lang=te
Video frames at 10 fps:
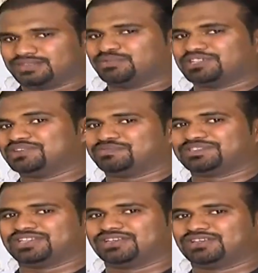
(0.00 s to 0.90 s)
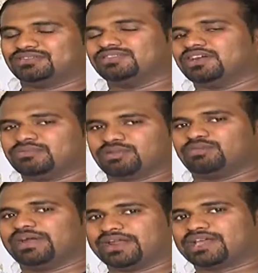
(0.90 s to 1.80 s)
ఇప్పుడే చెప్పేశాను నేను
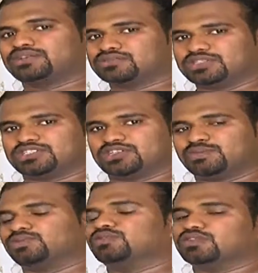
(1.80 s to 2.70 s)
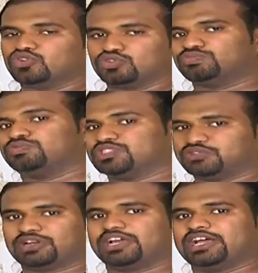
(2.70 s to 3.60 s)
మీరు బెండకాయ ఉప్పు చేసేటప్పుడు ఉప్పు
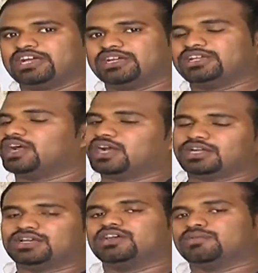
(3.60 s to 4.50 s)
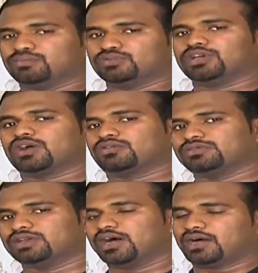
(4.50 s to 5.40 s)
చివరిగా వేయండి అండ్ ముందుగా
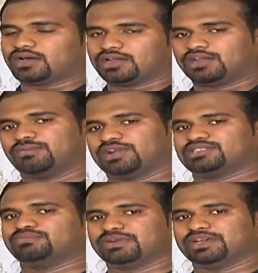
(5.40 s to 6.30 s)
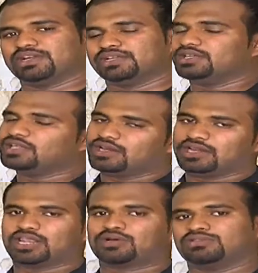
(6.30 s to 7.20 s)
కొద్దిగా నిమ్మరసం పిండండి
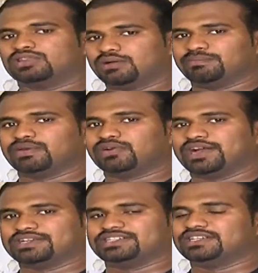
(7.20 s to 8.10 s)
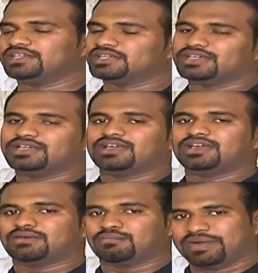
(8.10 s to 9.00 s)
లేదా కొద్దిగా పెరుగు యాడ్ చేయండి
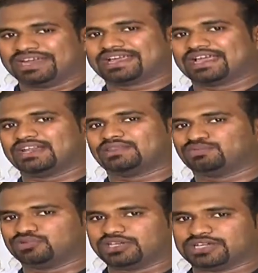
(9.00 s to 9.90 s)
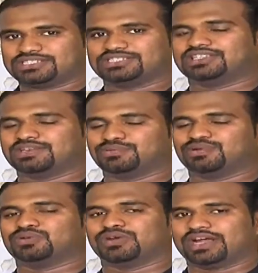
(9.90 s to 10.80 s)
బెండకాయ అనేది కొద్దిగా
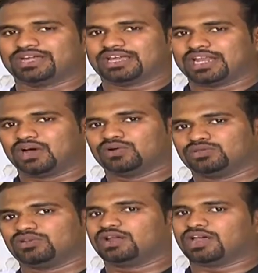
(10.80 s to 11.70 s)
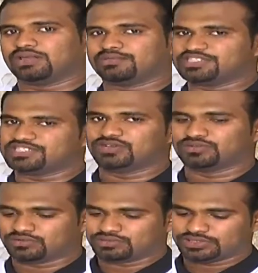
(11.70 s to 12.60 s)
చితికిపోదు అండ్ ఎలా ఉందో అలానే మంచిగా
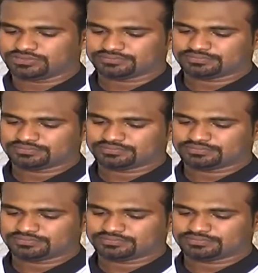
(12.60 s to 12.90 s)
ఉంటుంది